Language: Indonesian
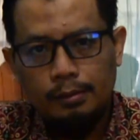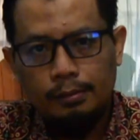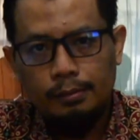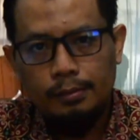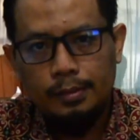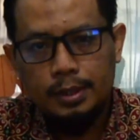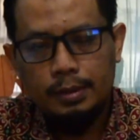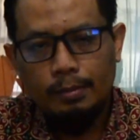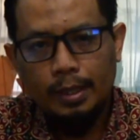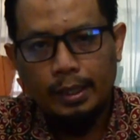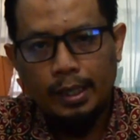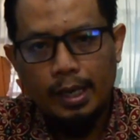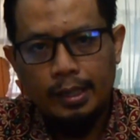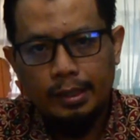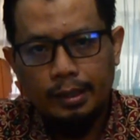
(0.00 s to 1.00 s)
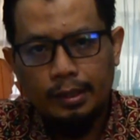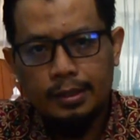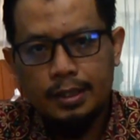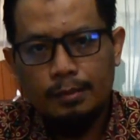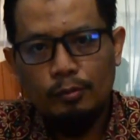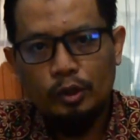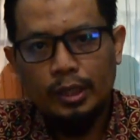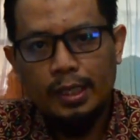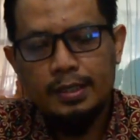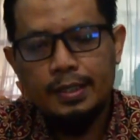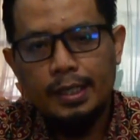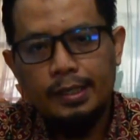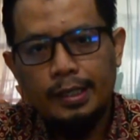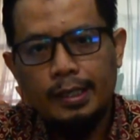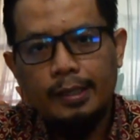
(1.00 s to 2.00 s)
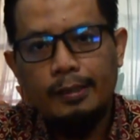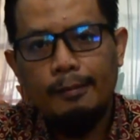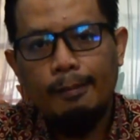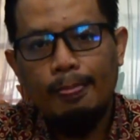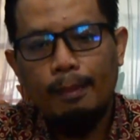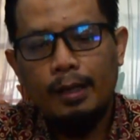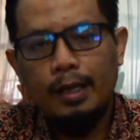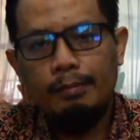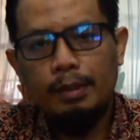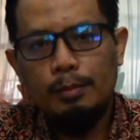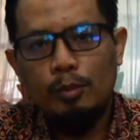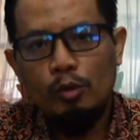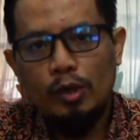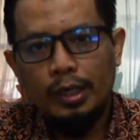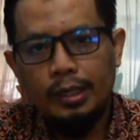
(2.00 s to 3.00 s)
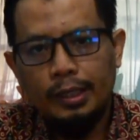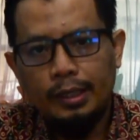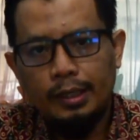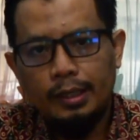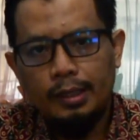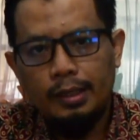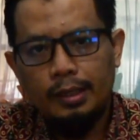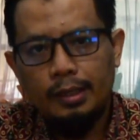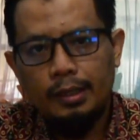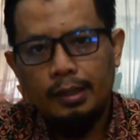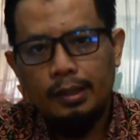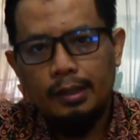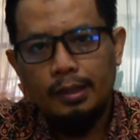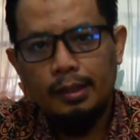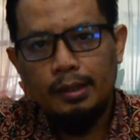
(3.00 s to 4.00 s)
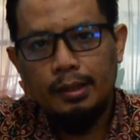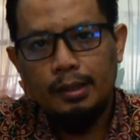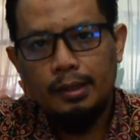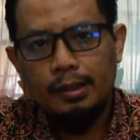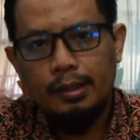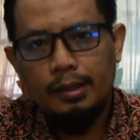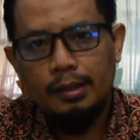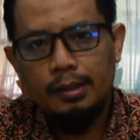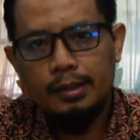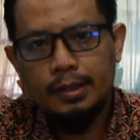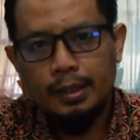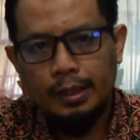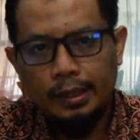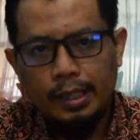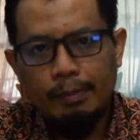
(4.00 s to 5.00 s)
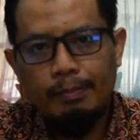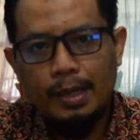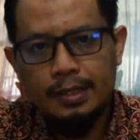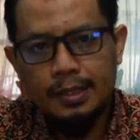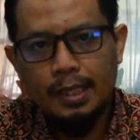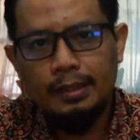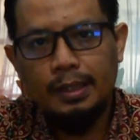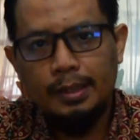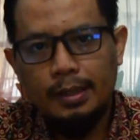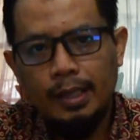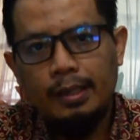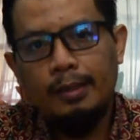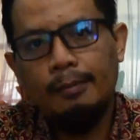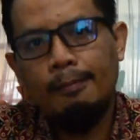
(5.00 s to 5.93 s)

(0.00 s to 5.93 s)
Sebagai akhir sambutan saya, kami mewakili segenap asatidah